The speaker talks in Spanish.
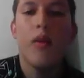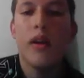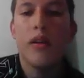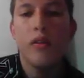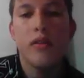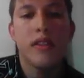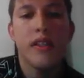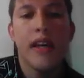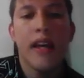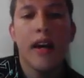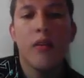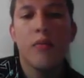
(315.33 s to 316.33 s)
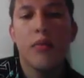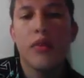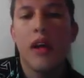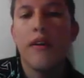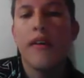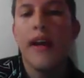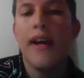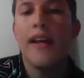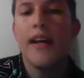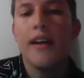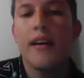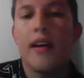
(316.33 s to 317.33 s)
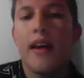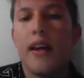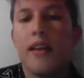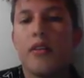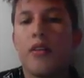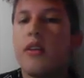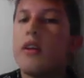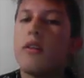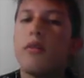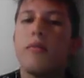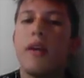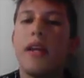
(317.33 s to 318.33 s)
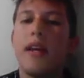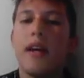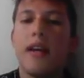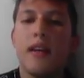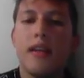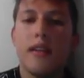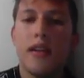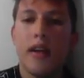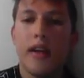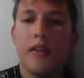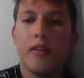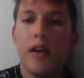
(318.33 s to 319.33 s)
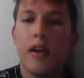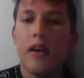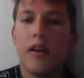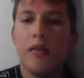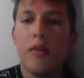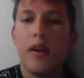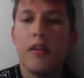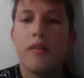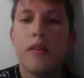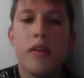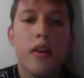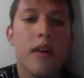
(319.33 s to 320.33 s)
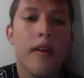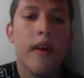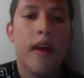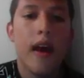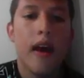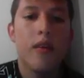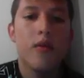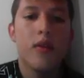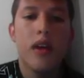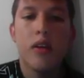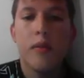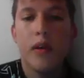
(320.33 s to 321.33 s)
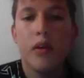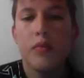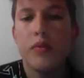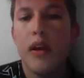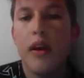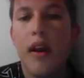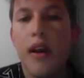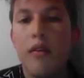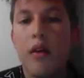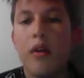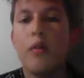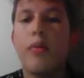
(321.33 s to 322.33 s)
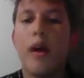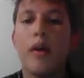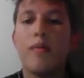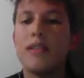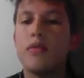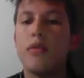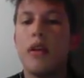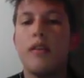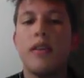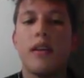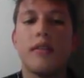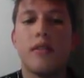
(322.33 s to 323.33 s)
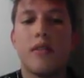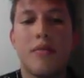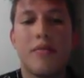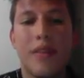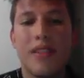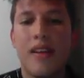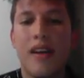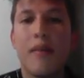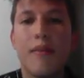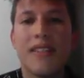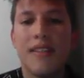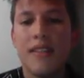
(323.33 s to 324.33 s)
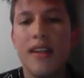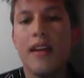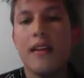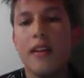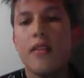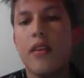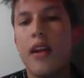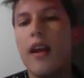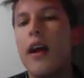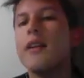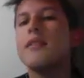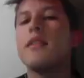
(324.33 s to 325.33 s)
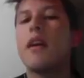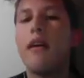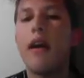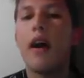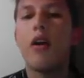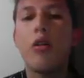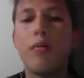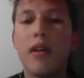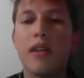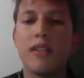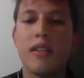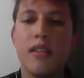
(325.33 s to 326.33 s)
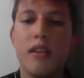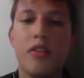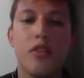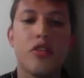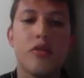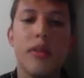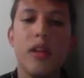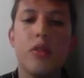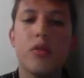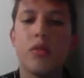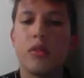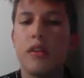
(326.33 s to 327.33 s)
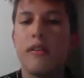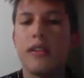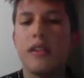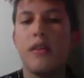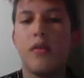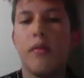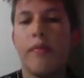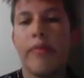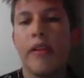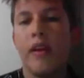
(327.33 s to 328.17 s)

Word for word: Luego sigue la computadora ENIAC, Electronic Numerical Integrator and Calculator, una enorme computadora la cual ocupaba más de una habitación, pesaba más de 30 toneladas y trabajaba con más de 18.000 tubos de vacío.